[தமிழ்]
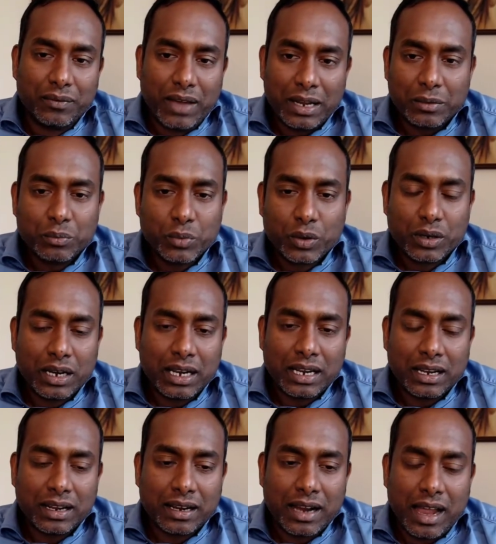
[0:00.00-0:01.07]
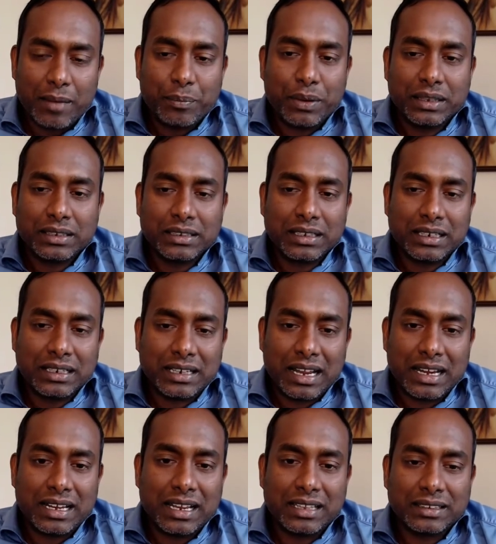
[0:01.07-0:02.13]
வரும் முன்னே காப்பது
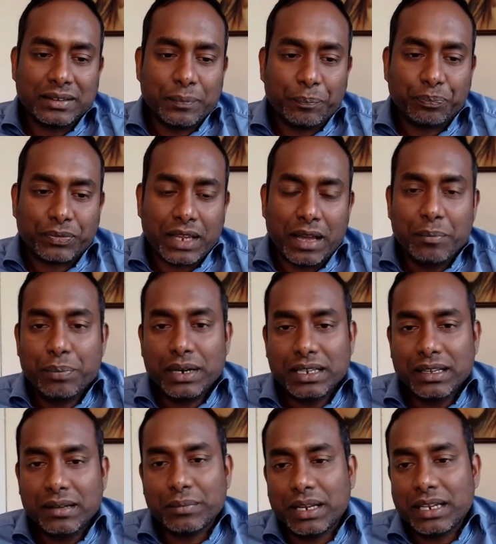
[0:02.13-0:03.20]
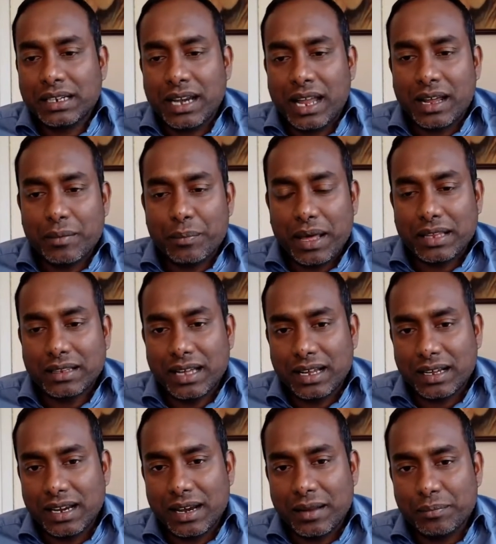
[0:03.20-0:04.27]
நல்லது எப்படி அம்மை நாங்கள்
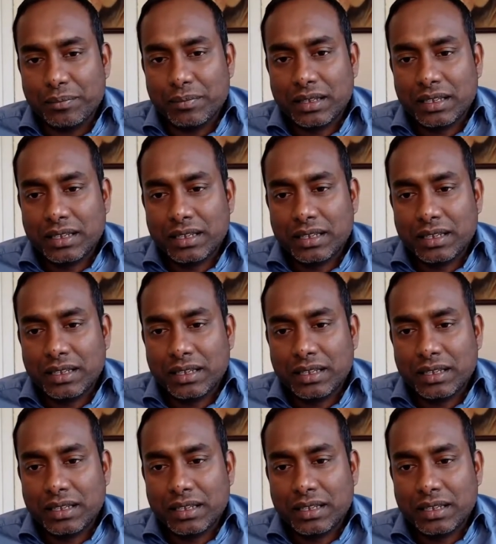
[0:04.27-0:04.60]
பாதுகாக்கலாம்